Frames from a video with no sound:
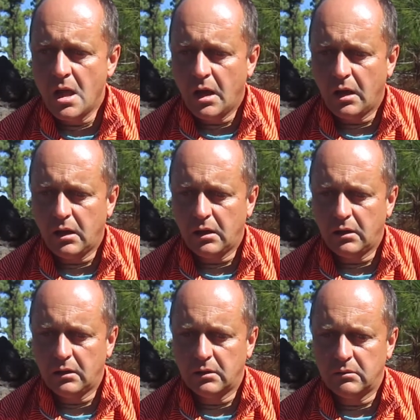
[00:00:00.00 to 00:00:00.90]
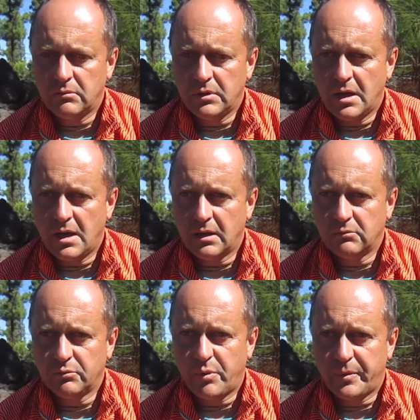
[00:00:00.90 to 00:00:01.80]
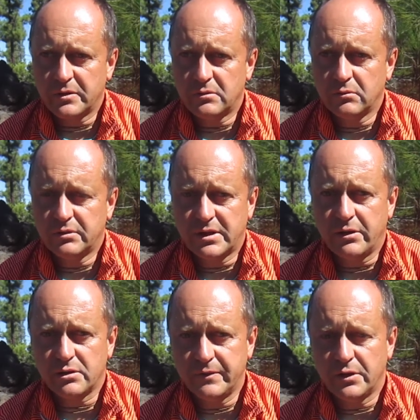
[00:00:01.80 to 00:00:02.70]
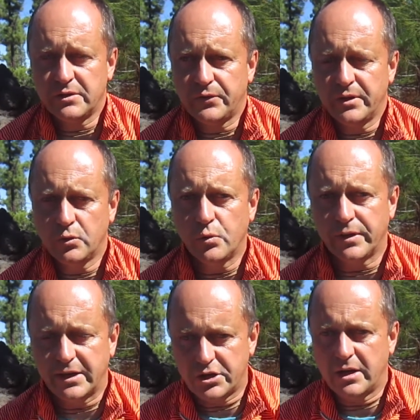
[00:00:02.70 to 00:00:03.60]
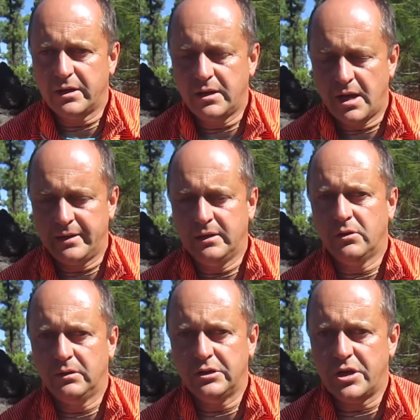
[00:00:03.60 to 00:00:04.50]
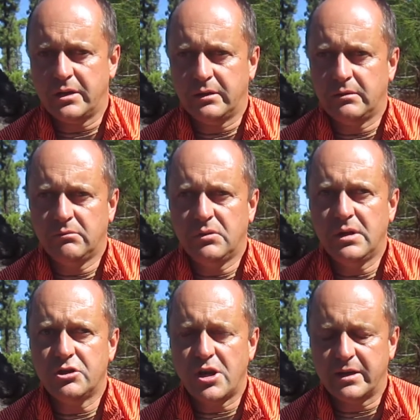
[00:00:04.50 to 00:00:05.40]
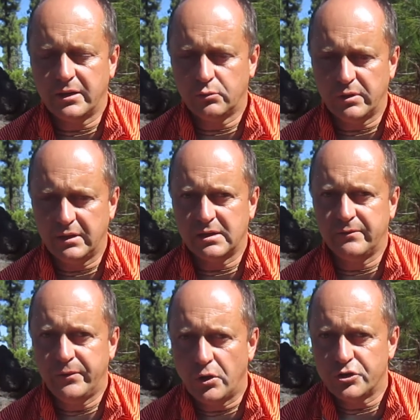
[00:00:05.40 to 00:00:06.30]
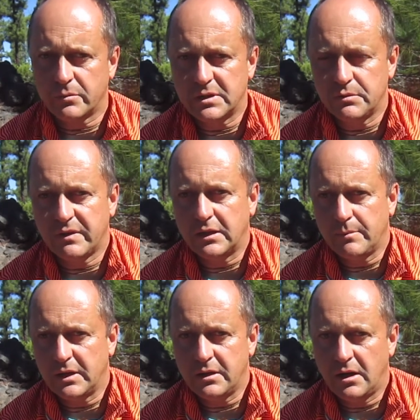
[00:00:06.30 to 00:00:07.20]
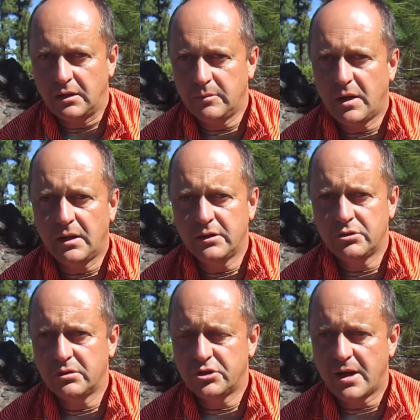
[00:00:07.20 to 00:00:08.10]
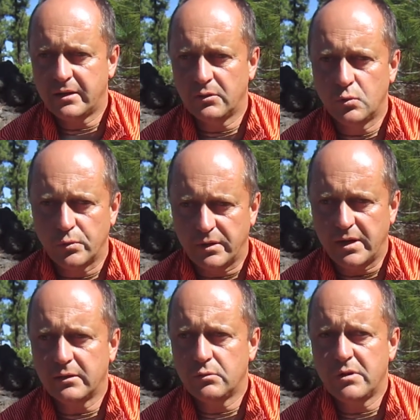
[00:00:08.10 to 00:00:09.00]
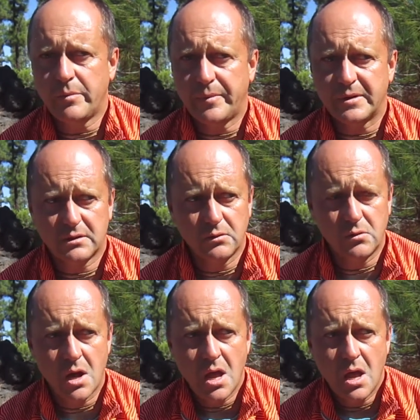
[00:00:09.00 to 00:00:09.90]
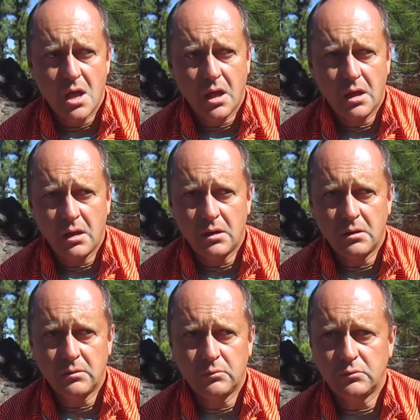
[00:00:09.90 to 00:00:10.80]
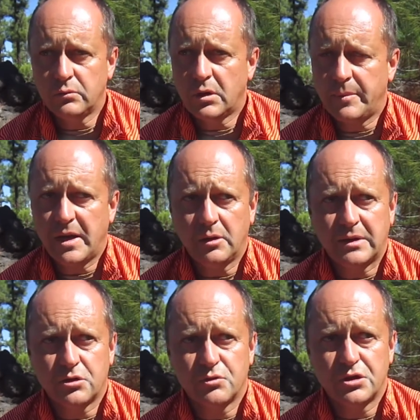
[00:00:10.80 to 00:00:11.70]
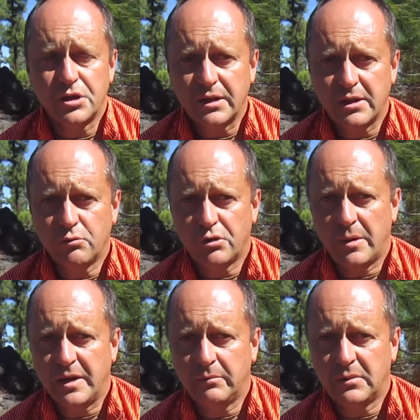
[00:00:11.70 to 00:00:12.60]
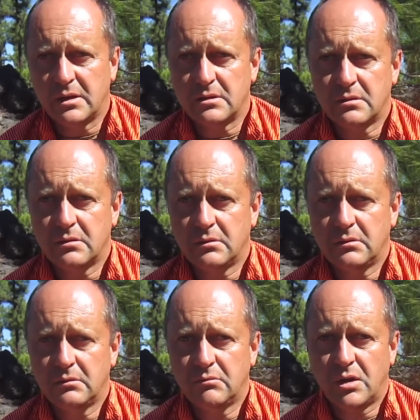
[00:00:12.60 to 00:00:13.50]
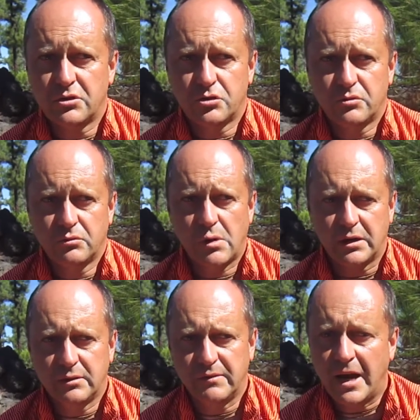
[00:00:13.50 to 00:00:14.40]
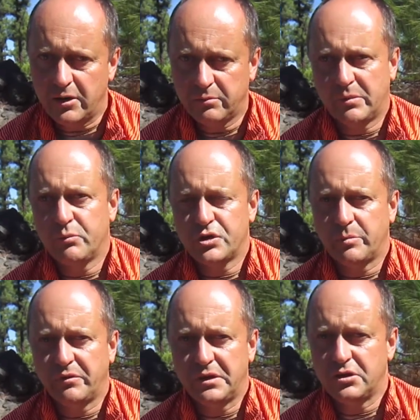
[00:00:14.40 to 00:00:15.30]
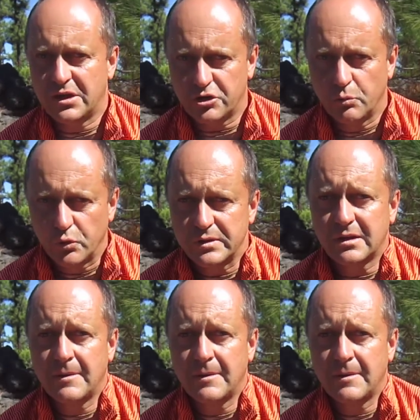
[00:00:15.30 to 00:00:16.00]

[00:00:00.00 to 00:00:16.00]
E, ja po prostu chcę rozwinąć swoje górne czakry, a nie dolne czakry. Nie czakry, które nas wiążą z tym światem materialnym, ale czakry górne, które po prostu e, uruchamiają naszą przyszynkę, uruchamiają nas, e, nasz, uaktywniają, można powiedzieć, nasz mózg.